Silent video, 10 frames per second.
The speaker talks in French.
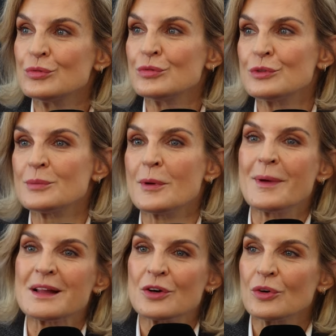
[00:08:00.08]
ou de me
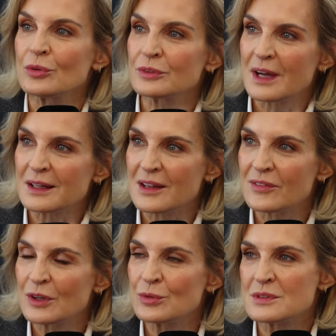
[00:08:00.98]
mettre en contact
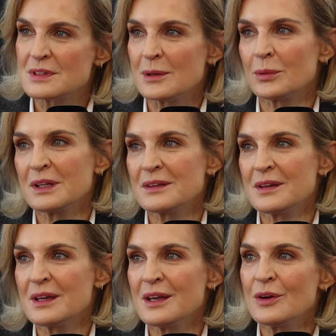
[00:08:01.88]
avec une
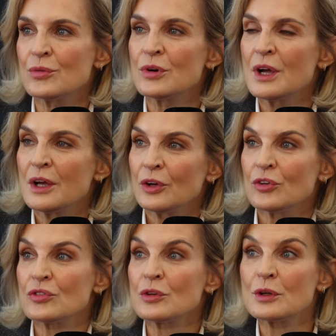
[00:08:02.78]
célébrité ou
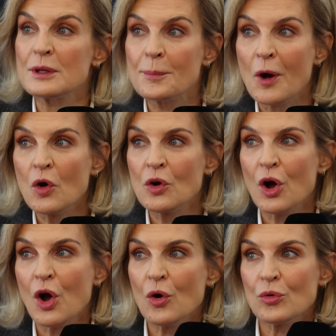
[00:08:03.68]
que je ne connais pas
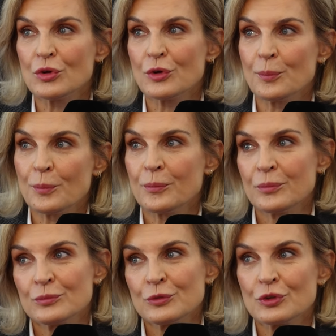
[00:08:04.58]
encore ou que
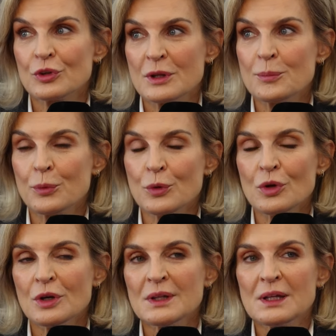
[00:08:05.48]
je connais peu.
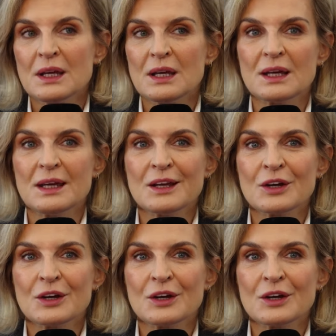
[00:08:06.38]
Et